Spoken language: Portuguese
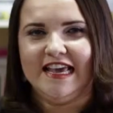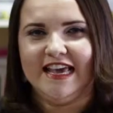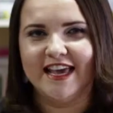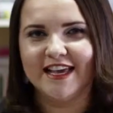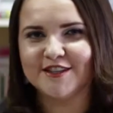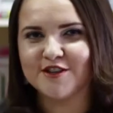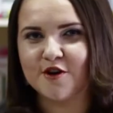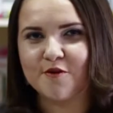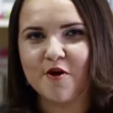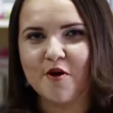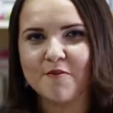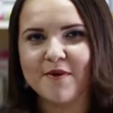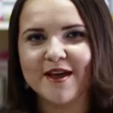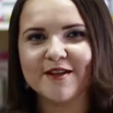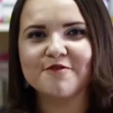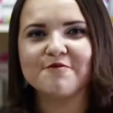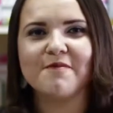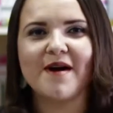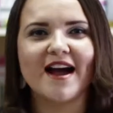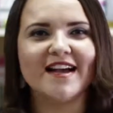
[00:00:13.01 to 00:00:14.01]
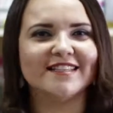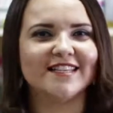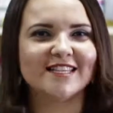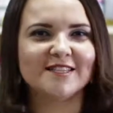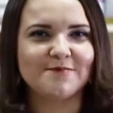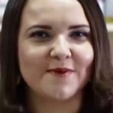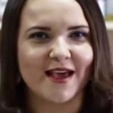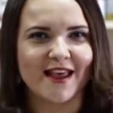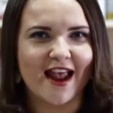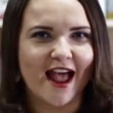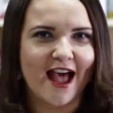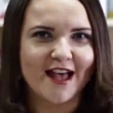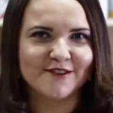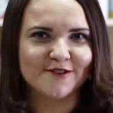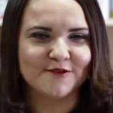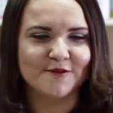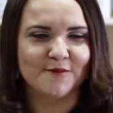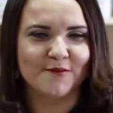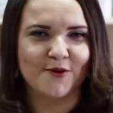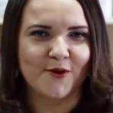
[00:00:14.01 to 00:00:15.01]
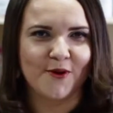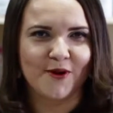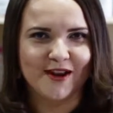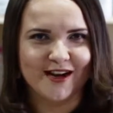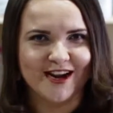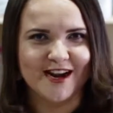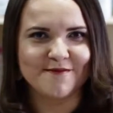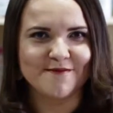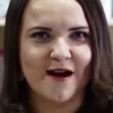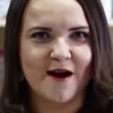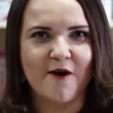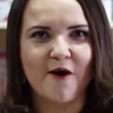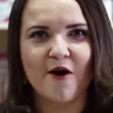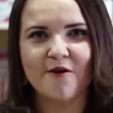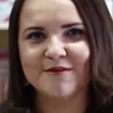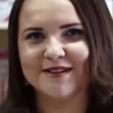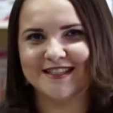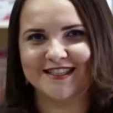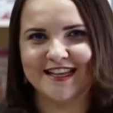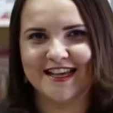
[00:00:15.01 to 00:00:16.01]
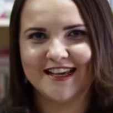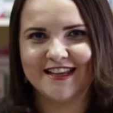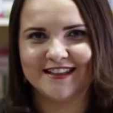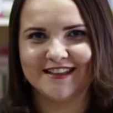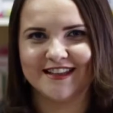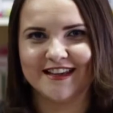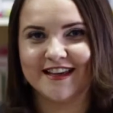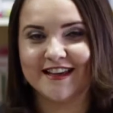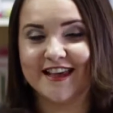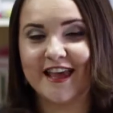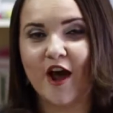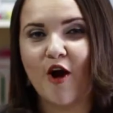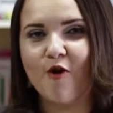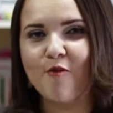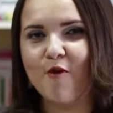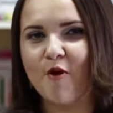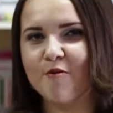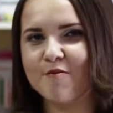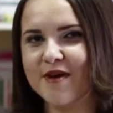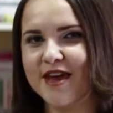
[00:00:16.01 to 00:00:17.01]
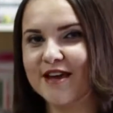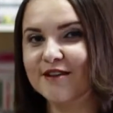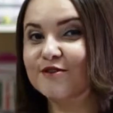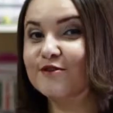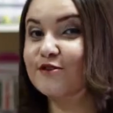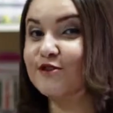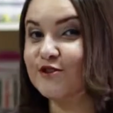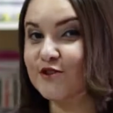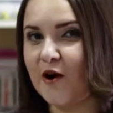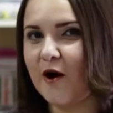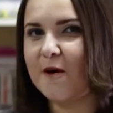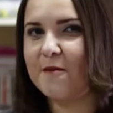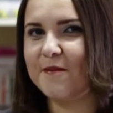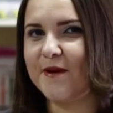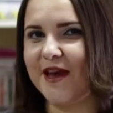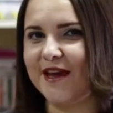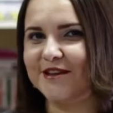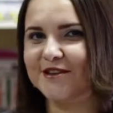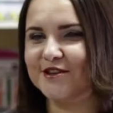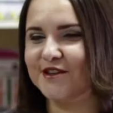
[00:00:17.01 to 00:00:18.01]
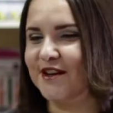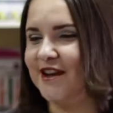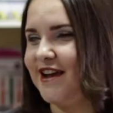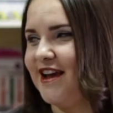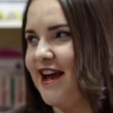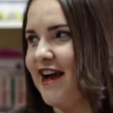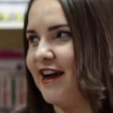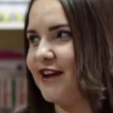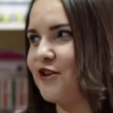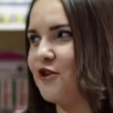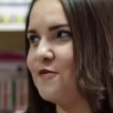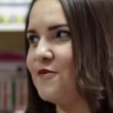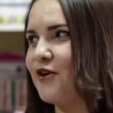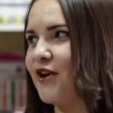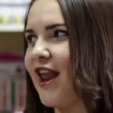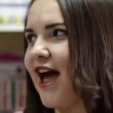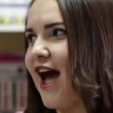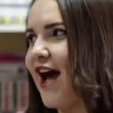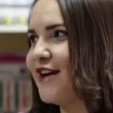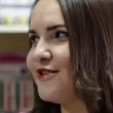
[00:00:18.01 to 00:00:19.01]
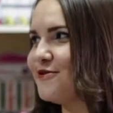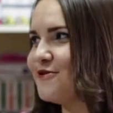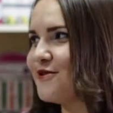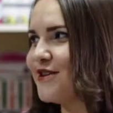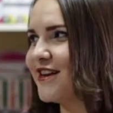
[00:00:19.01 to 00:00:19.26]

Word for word: Esse é o momento mais esperado do programa Home Center, que é o momento Zoopet. Aqui ao meu lado, o